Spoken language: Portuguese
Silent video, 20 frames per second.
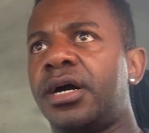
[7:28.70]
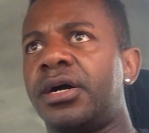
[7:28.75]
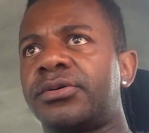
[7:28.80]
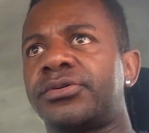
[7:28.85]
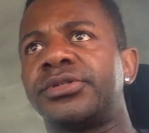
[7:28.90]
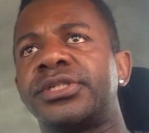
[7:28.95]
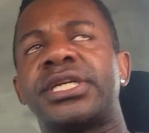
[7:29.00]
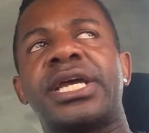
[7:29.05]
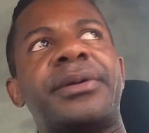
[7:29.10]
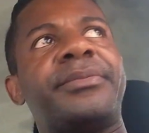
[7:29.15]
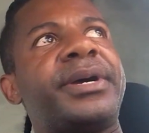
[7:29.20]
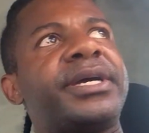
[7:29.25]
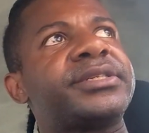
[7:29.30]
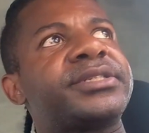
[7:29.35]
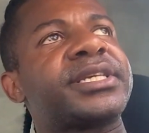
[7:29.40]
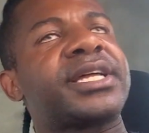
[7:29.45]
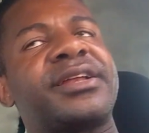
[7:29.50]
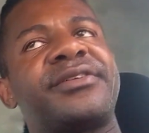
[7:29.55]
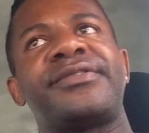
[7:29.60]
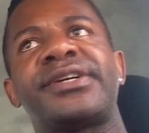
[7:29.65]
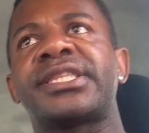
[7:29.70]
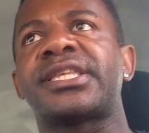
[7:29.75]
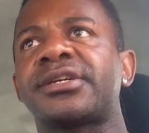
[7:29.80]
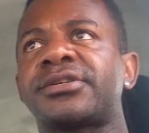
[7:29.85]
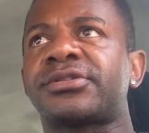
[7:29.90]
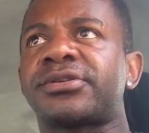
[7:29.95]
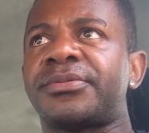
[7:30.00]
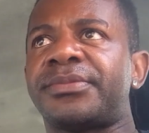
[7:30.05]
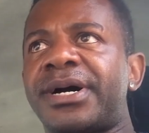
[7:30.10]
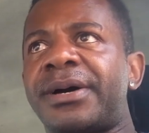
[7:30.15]
Alguns remédios ela vai ter
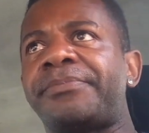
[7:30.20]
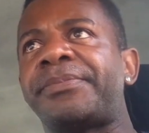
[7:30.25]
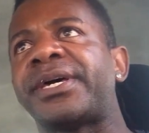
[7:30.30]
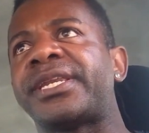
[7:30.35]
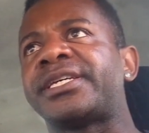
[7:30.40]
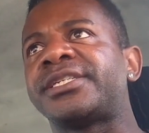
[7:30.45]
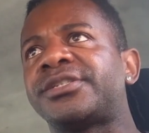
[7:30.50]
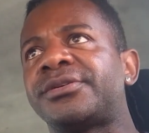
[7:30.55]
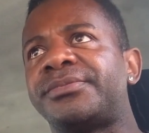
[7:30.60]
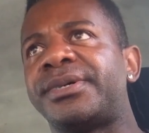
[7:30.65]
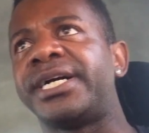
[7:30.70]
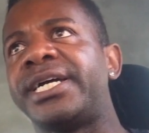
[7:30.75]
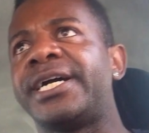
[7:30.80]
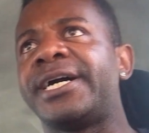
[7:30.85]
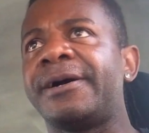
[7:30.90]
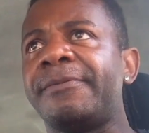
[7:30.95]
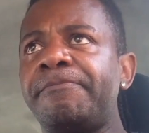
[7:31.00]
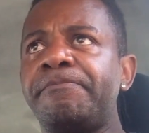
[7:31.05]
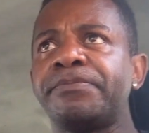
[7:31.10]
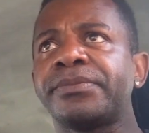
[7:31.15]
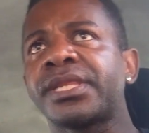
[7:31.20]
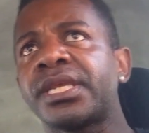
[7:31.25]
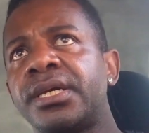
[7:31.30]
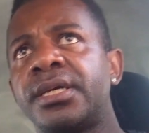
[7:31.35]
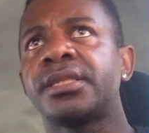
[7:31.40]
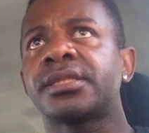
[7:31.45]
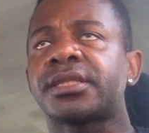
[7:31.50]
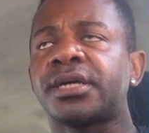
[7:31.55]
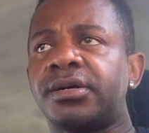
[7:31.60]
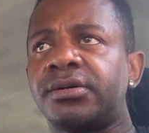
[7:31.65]
que tomar apenas de manhã.
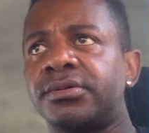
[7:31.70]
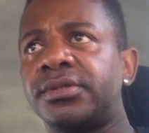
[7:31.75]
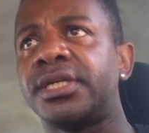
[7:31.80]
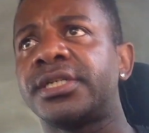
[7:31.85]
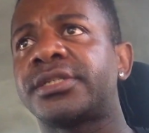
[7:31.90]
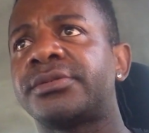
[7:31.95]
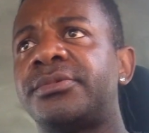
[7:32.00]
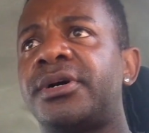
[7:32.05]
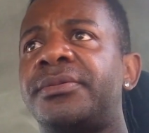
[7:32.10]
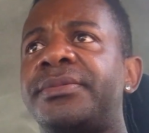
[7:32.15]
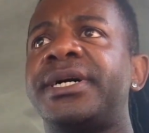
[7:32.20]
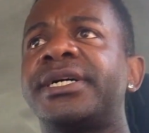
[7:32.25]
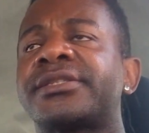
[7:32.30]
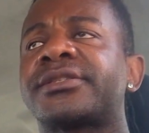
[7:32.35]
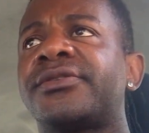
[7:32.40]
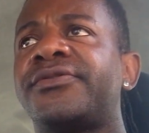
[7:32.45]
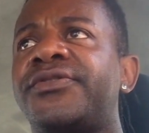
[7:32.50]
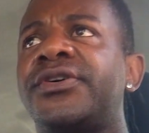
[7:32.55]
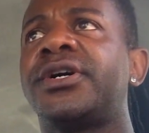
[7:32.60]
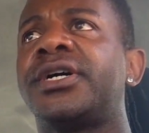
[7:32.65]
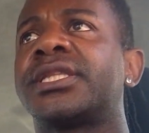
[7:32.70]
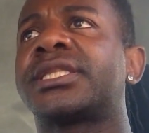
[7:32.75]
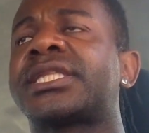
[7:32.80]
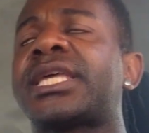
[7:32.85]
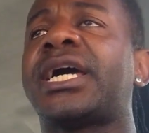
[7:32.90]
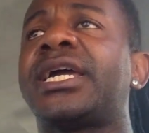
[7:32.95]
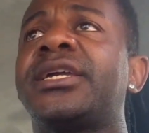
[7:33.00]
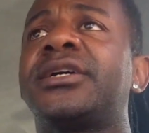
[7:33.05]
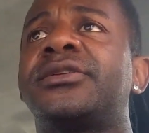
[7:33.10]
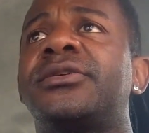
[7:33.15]
Então nesse momento eu vou
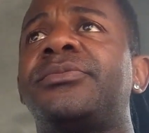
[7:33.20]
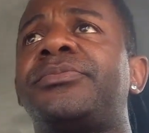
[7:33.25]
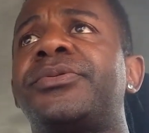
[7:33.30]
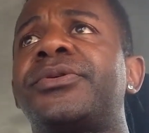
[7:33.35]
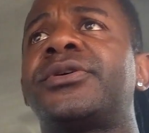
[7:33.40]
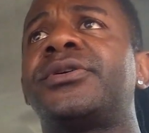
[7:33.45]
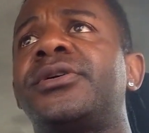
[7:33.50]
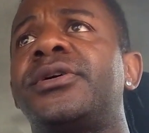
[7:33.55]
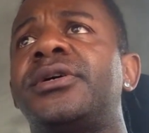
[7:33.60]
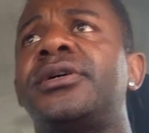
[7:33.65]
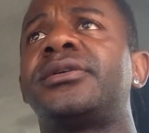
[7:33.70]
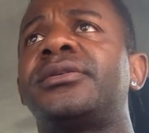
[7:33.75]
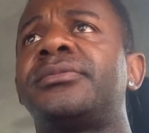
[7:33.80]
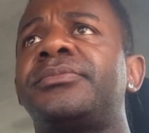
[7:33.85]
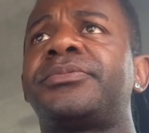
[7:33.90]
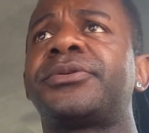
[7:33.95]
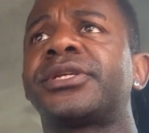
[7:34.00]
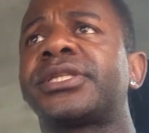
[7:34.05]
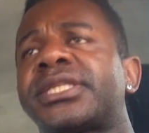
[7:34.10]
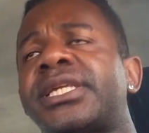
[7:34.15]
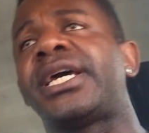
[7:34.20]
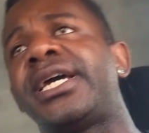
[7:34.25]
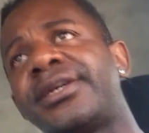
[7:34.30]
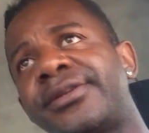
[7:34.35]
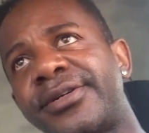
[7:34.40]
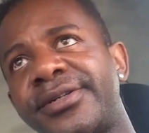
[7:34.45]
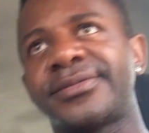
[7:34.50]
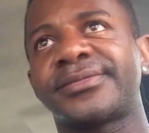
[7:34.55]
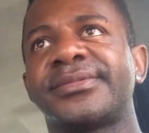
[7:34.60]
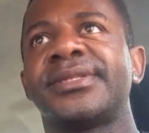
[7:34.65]
estar tá indo pro, pro
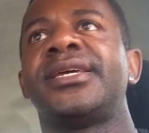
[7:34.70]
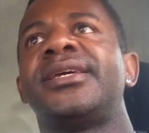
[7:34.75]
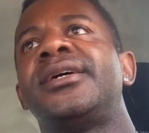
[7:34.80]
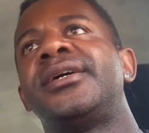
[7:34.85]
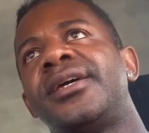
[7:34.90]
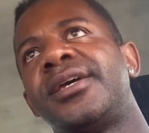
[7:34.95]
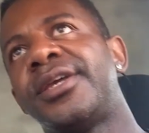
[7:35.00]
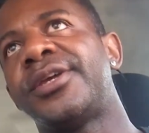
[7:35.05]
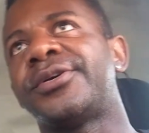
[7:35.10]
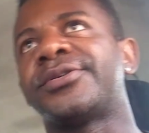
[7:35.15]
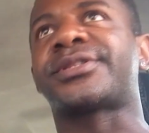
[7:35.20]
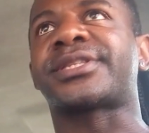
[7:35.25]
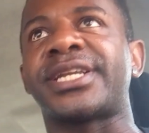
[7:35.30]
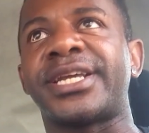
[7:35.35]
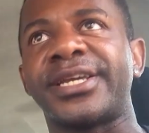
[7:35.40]
treino. Eu